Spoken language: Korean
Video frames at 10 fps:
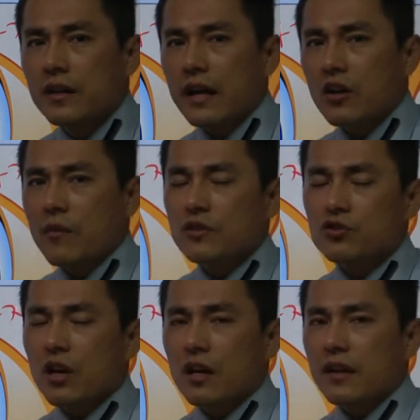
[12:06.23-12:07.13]
내 거만
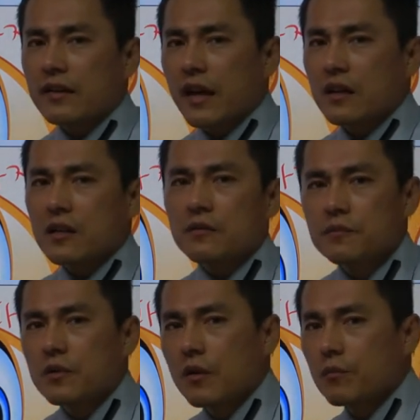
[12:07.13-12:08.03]
주장하는 애.
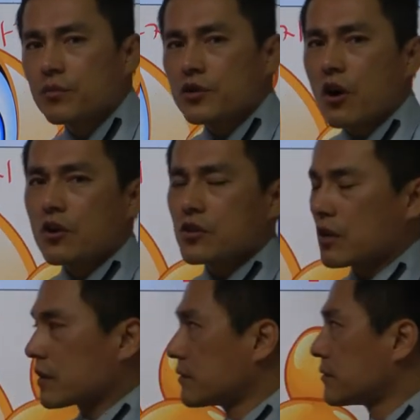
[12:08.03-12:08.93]
negative,
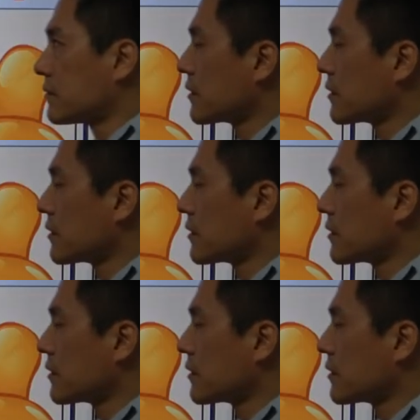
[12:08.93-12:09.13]
부정적인.